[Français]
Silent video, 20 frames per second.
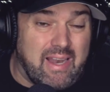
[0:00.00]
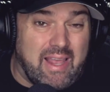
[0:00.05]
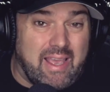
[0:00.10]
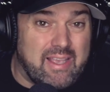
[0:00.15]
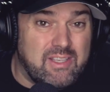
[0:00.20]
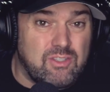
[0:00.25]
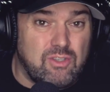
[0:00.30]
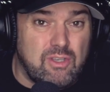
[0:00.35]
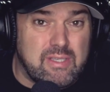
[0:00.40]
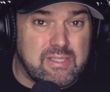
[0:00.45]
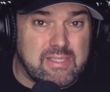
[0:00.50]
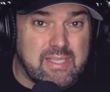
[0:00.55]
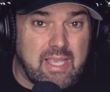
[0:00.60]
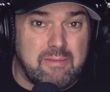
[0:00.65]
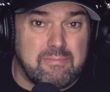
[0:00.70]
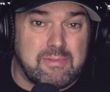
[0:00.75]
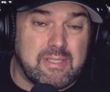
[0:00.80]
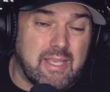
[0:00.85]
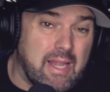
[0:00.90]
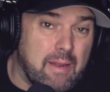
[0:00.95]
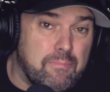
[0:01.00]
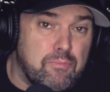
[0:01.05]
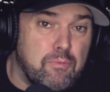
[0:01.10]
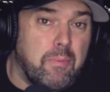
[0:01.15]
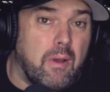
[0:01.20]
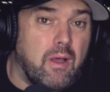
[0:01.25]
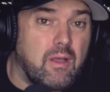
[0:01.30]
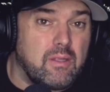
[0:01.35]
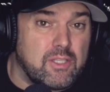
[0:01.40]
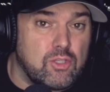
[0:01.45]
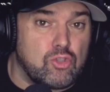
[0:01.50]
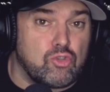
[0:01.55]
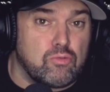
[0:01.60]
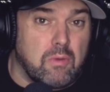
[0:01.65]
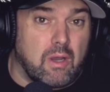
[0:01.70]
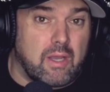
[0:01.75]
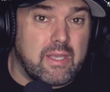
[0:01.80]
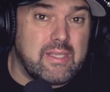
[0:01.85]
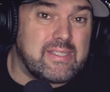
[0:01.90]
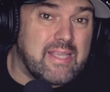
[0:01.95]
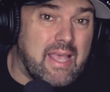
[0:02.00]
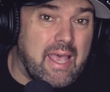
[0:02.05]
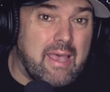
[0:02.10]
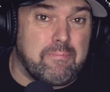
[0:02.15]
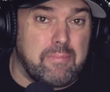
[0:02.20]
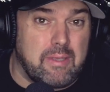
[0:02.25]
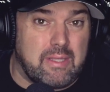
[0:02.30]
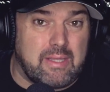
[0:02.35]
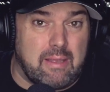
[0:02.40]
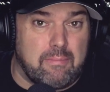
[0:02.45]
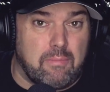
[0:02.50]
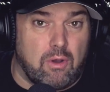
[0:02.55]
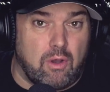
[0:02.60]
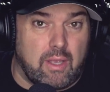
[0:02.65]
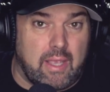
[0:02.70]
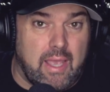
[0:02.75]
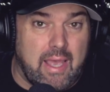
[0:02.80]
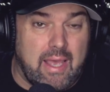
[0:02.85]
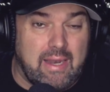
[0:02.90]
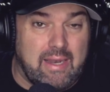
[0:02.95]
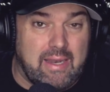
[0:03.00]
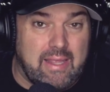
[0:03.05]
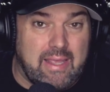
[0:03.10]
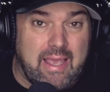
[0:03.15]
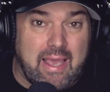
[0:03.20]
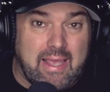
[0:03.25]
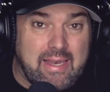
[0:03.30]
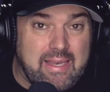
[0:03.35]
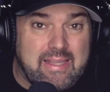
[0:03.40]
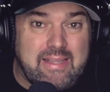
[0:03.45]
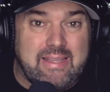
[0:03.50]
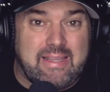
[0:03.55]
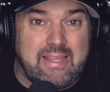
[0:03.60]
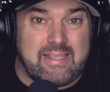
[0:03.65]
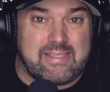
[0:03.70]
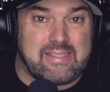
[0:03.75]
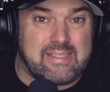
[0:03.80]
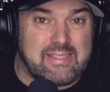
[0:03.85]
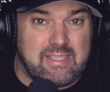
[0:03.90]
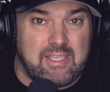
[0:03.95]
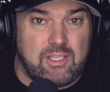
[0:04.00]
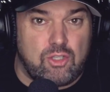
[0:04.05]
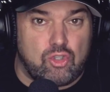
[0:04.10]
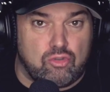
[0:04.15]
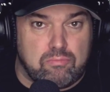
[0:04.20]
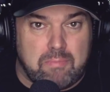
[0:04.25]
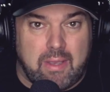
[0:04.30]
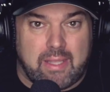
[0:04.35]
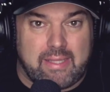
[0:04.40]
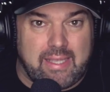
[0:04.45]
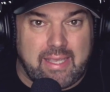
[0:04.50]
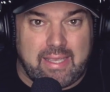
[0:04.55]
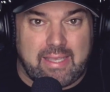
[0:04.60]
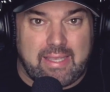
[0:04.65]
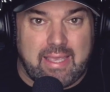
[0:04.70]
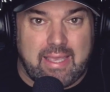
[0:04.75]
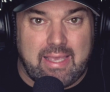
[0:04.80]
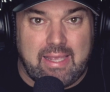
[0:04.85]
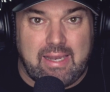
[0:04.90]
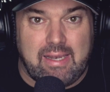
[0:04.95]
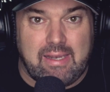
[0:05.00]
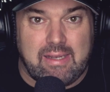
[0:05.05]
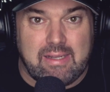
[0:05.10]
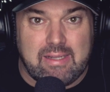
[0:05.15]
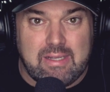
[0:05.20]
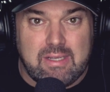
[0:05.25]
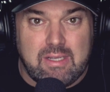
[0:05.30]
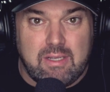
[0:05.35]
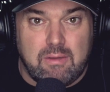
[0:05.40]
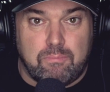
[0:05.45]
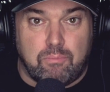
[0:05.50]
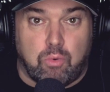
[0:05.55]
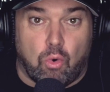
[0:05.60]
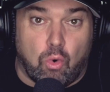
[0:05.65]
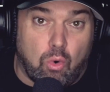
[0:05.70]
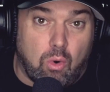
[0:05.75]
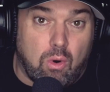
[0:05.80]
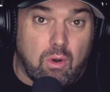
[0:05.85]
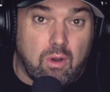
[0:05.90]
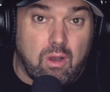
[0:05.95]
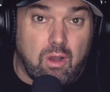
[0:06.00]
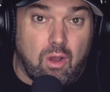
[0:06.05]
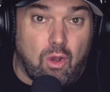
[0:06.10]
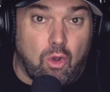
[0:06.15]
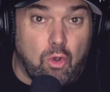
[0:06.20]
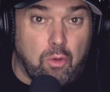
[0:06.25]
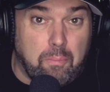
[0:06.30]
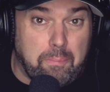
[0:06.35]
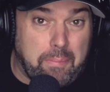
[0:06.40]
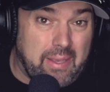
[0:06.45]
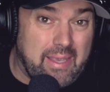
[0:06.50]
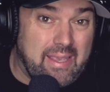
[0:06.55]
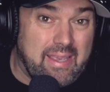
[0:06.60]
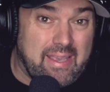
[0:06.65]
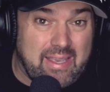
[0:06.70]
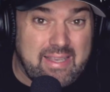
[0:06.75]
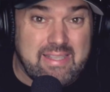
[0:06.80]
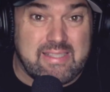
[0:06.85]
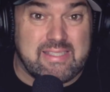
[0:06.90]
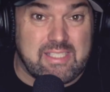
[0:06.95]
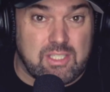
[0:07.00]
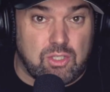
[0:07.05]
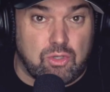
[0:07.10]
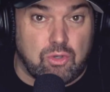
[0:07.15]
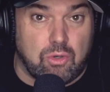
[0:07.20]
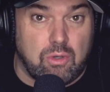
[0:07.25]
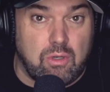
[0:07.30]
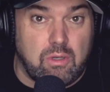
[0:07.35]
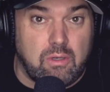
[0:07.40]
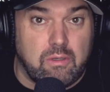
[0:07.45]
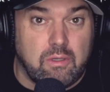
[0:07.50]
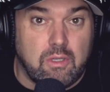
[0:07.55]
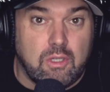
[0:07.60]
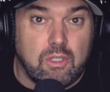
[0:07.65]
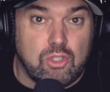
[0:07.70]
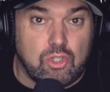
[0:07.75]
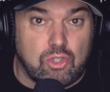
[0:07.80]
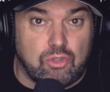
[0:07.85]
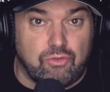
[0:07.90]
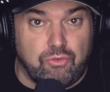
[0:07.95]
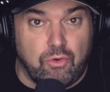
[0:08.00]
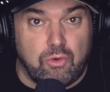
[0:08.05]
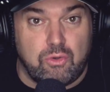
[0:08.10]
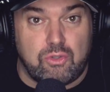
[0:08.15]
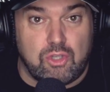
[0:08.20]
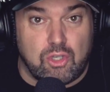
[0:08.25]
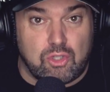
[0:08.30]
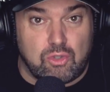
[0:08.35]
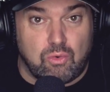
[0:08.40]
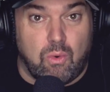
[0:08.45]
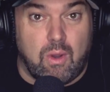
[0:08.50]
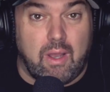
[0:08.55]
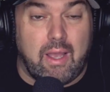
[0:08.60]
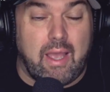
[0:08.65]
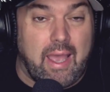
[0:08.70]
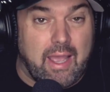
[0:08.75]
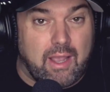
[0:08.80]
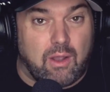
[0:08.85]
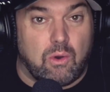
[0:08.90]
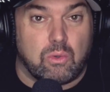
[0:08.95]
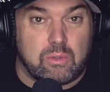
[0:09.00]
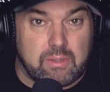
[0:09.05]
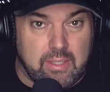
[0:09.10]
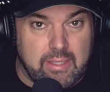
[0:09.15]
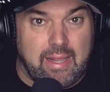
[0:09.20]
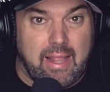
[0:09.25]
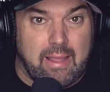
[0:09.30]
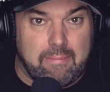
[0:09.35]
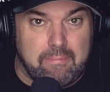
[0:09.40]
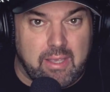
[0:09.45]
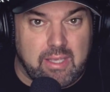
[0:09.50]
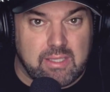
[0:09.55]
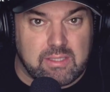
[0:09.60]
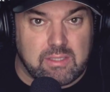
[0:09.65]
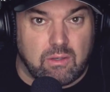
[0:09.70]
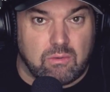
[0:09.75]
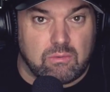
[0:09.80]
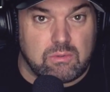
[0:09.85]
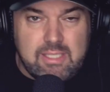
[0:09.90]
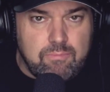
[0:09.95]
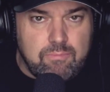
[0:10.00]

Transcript: La raison est simple, c'est que la plupart des humoristes habitent à Montréal et aller tester du matériel pour un prix ridicule, tu veux que ce soit à côté de la maison.